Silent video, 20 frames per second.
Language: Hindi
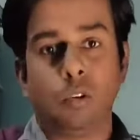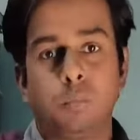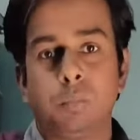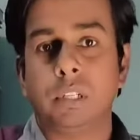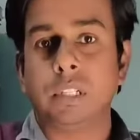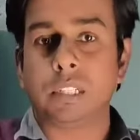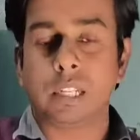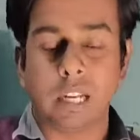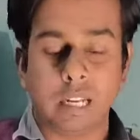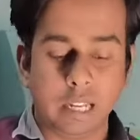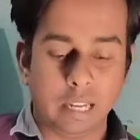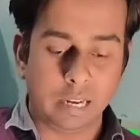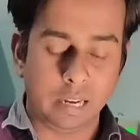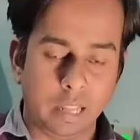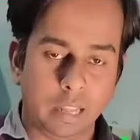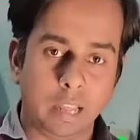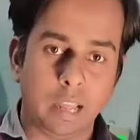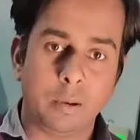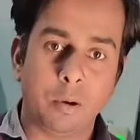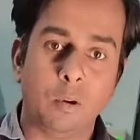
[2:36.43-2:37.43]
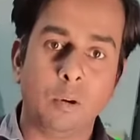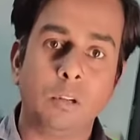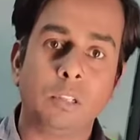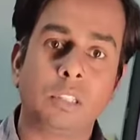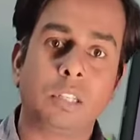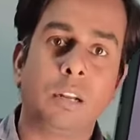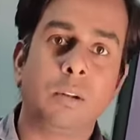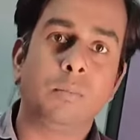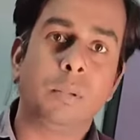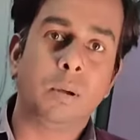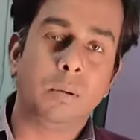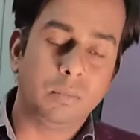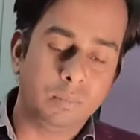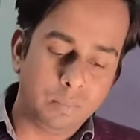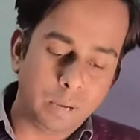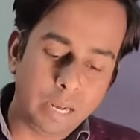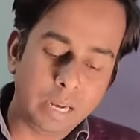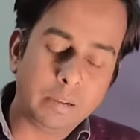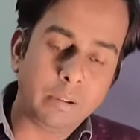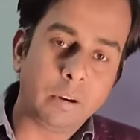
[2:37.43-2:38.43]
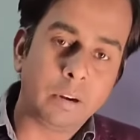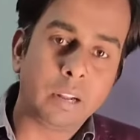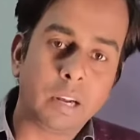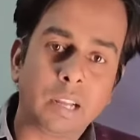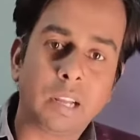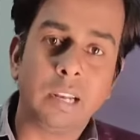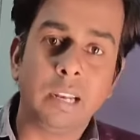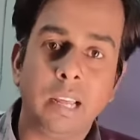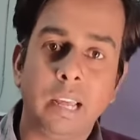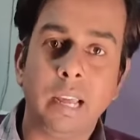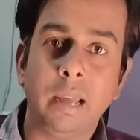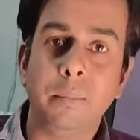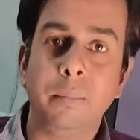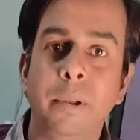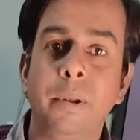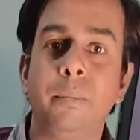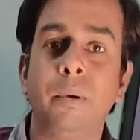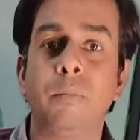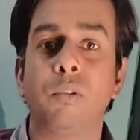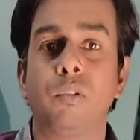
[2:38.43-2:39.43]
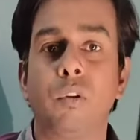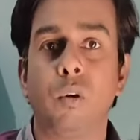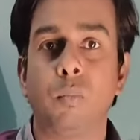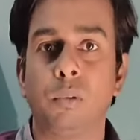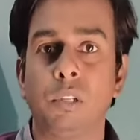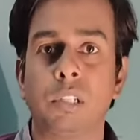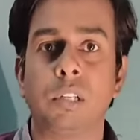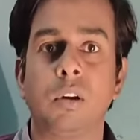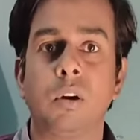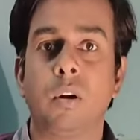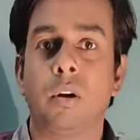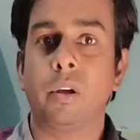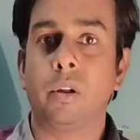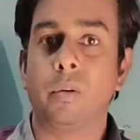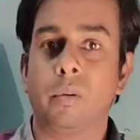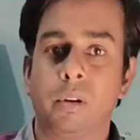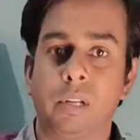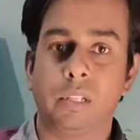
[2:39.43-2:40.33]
दो पीस के लिए नहीं है होलसेल बल्क ऑर्डर के लिए है मिनिमम सौ पीस का अच्छा